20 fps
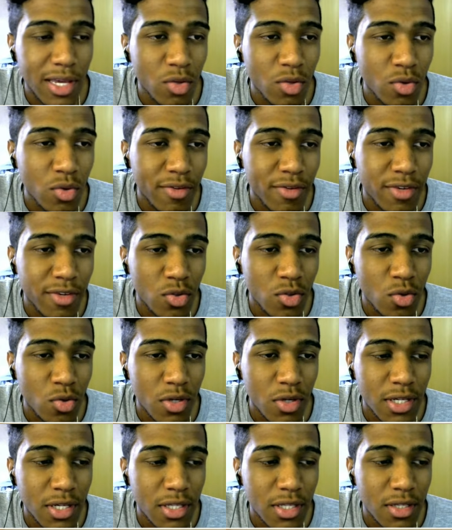Meu bonequinho não
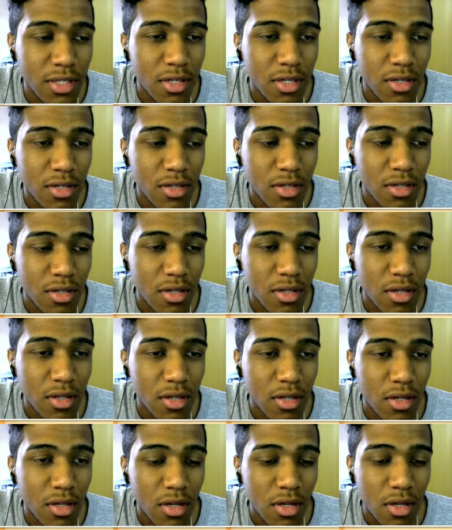levantou ainda.
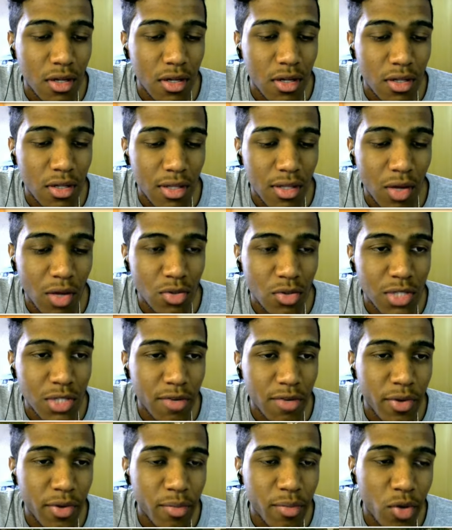Ah, os
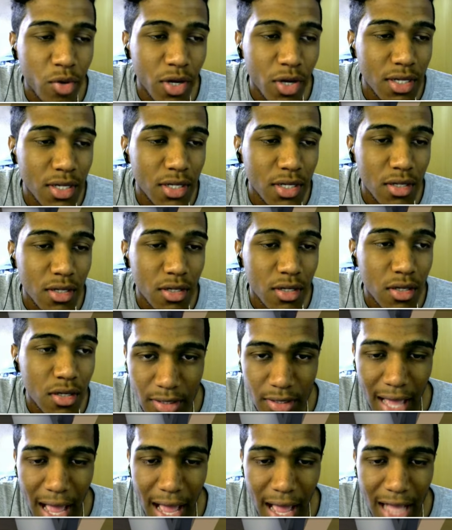caras foram embora.
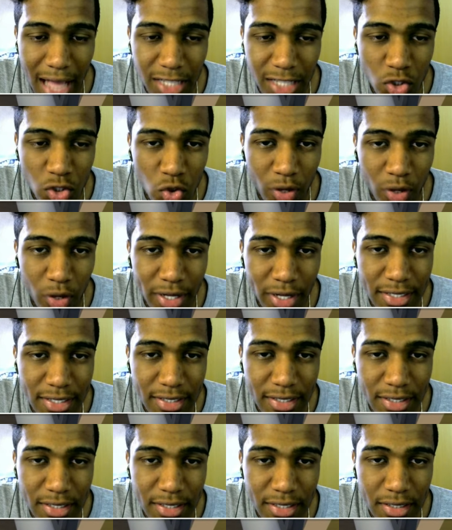Tá,
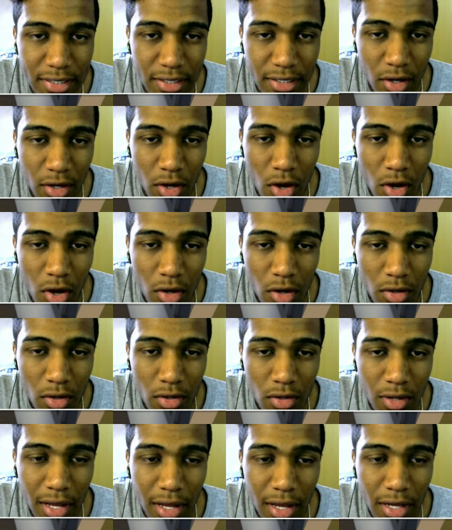ações
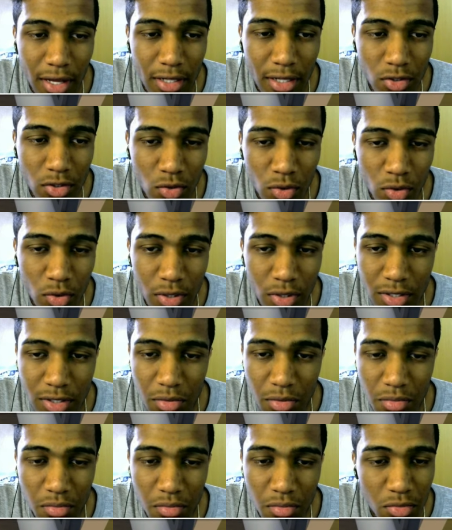
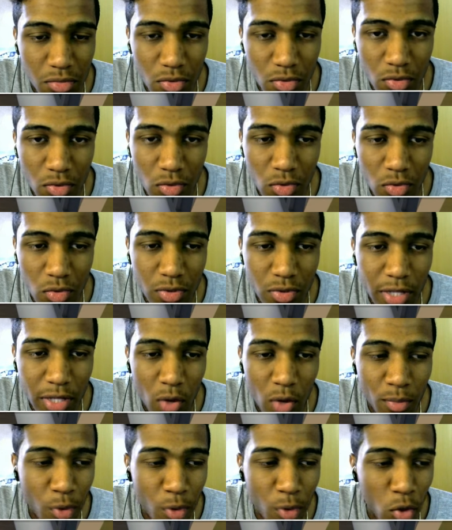ações. Não
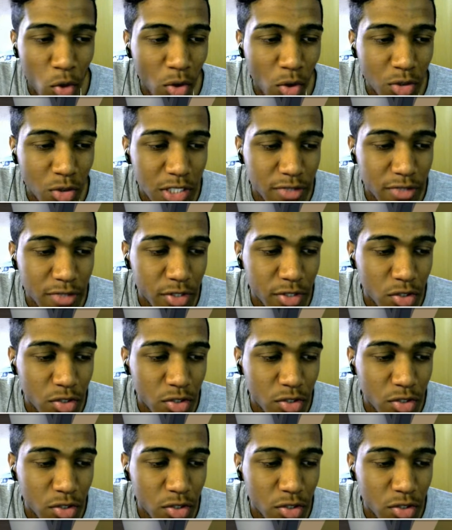tem como procurar um